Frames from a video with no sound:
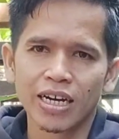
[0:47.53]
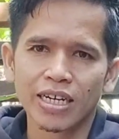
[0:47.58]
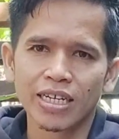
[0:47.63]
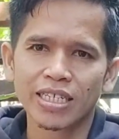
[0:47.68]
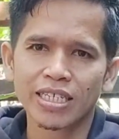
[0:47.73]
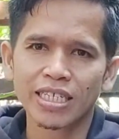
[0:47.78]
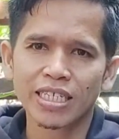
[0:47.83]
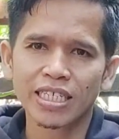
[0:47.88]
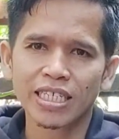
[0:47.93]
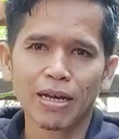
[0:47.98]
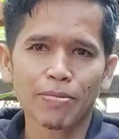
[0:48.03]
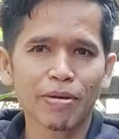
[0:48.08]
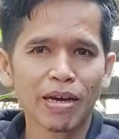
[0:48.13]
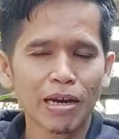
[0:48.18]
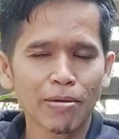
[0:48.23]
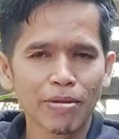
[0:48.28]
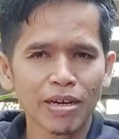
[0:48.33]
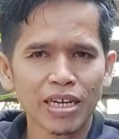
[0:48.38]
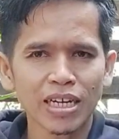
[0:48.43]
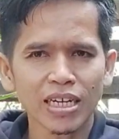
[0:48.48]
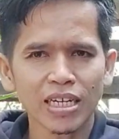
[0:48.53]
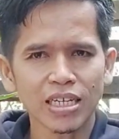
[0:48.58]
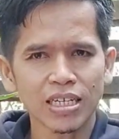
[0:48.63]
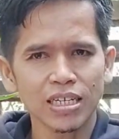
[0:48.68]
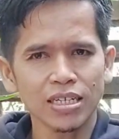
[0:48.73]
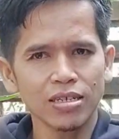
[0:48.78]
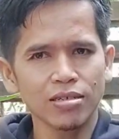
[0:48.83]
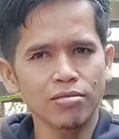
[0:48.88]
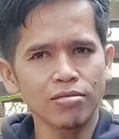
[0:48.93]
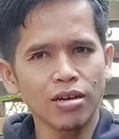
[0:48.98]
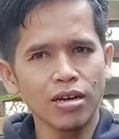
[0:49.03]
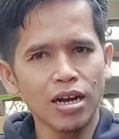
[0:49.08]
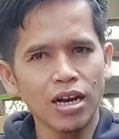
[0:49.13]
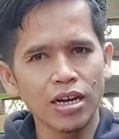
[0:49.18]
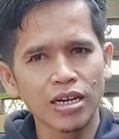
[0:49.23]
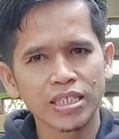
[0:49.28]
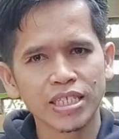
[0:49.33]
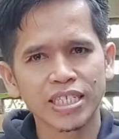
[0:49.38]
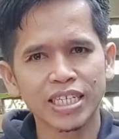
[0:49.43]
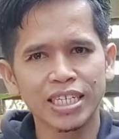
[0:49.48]
E, saya pikir-pikir
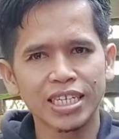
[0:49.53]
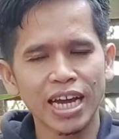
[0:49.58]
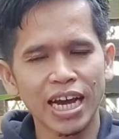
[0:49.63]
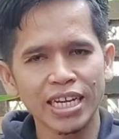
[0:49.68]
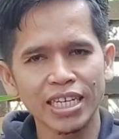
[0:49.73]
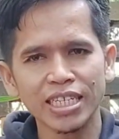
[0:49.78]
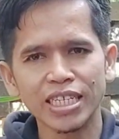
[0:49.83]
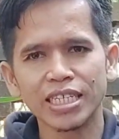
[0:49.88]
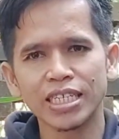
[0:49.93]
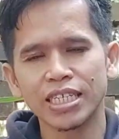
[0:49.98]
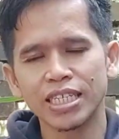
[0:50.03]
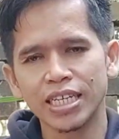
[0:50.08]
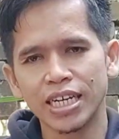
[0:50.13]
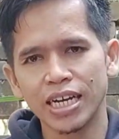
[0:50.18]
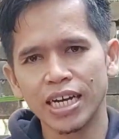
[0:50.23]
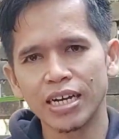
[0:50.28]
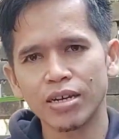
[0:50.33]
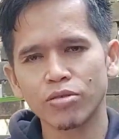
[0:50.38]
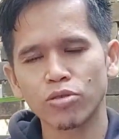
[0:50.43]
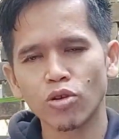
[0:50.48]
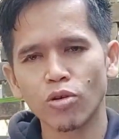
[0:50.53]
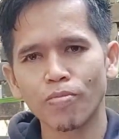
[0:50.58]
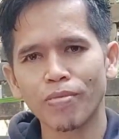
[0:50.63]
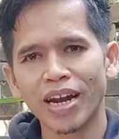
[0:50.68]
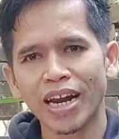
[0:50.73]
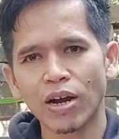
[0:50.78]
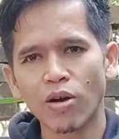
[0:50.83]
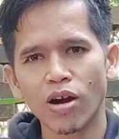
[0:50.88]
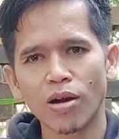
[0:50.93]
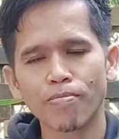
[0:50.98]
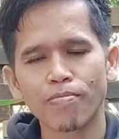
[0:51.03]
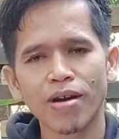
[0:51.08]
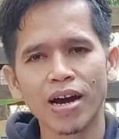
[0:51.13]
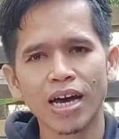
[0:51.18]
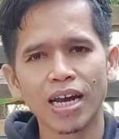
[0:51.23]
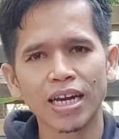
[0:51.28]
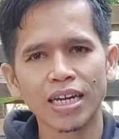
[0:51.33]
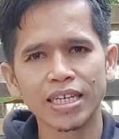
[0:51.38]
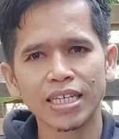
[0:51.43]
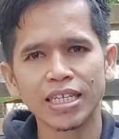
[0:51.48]
eh, jeda ini ya, untuk menengok
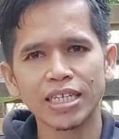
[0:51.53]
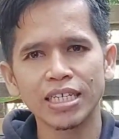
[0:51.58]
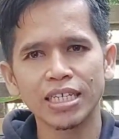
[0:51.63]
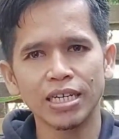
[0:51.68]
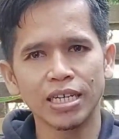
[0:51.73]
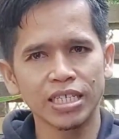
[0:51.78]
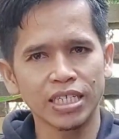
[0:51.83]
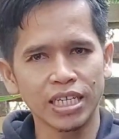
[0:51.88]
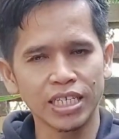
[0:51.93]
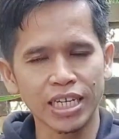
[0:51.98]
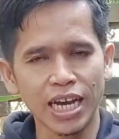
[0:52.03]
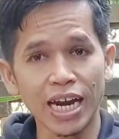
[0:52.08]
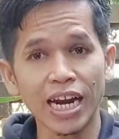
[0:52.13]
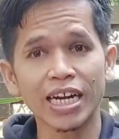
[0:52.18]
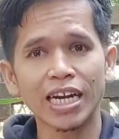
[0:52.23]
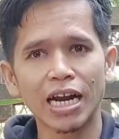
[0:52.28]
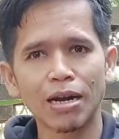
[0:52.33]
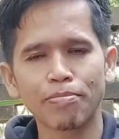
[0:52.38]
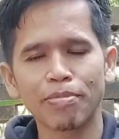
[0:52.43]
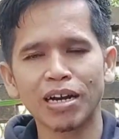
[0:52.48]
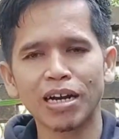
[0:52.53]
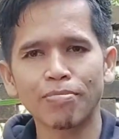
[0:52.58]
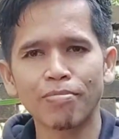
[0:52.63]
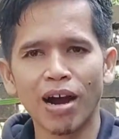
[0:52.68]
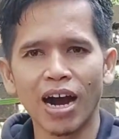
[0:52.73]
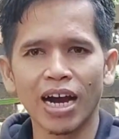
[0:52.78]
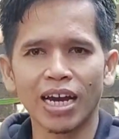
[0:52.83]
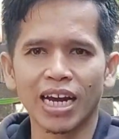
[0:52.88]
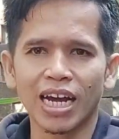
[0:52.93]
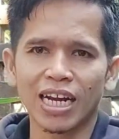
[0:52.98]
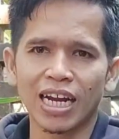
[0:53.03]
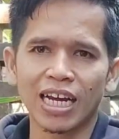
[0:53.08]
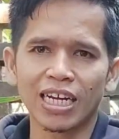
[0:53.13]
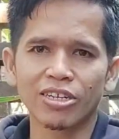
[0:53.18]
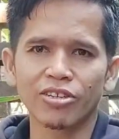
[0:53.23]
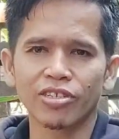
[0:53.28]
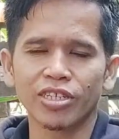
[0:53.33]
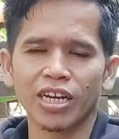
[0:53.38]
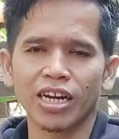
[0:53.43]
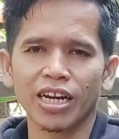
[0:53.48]
kembali sejarah dan perkembangan
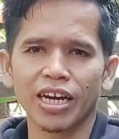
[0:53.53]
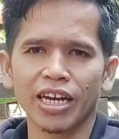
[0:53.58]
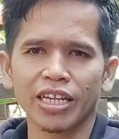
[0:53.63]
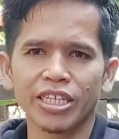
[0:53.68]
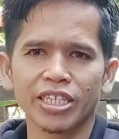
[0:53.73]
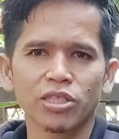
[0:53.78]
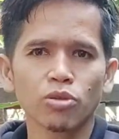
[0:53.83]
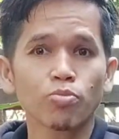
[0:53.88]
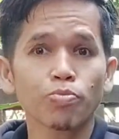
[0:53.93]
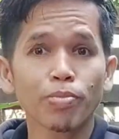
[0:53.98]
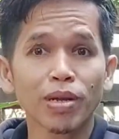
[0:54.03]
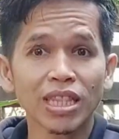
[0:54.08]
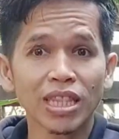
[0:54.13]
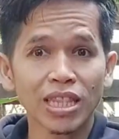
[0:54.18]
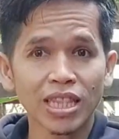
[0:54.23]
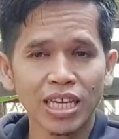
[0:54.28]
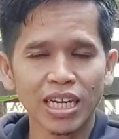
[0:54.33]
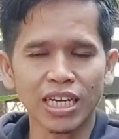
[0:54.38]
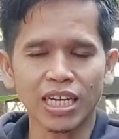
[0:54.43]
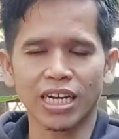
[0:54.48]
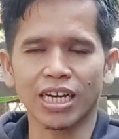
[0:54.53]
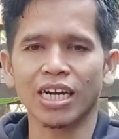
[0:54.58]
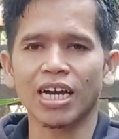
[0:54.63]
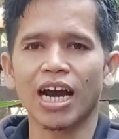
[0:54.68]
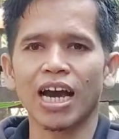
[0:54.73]
analisis wacana kritis itu penting